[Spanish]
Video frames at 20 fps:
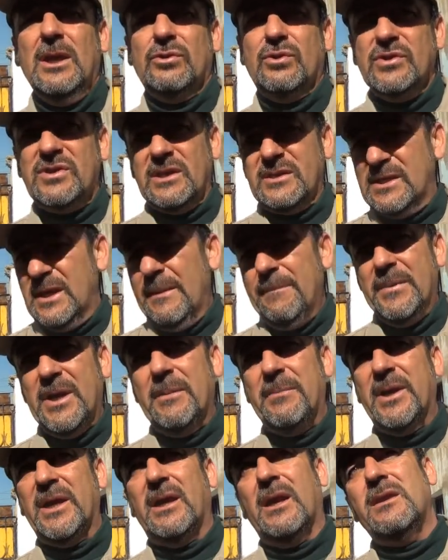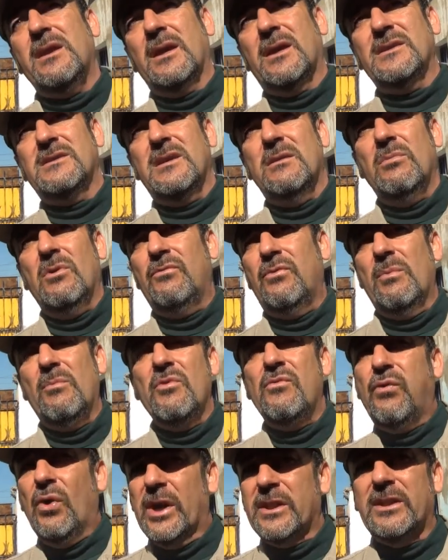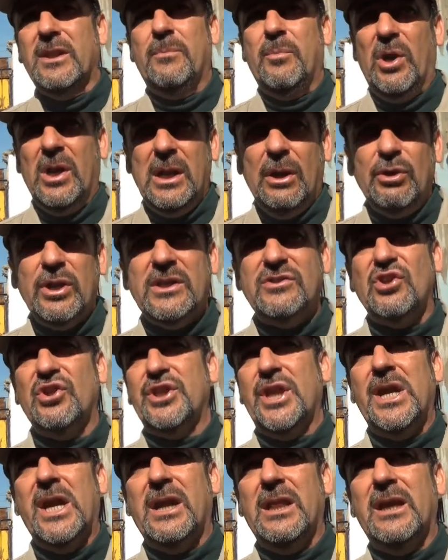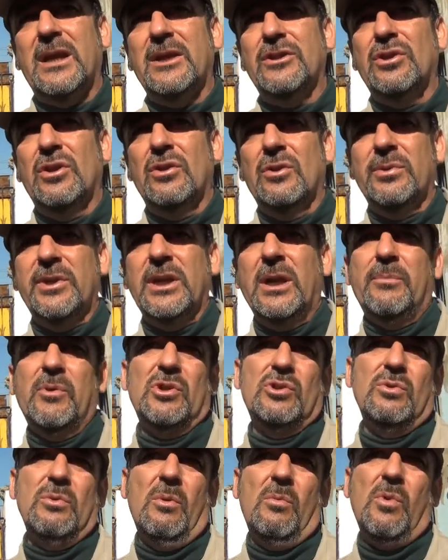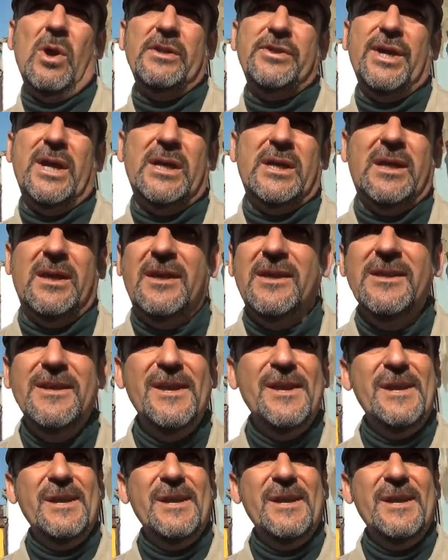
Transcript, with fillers: Toda esa siembra pequeña que hicimos fue muy fuerte después a la hora de sostener la gestión obrera porque tuvimos ataques,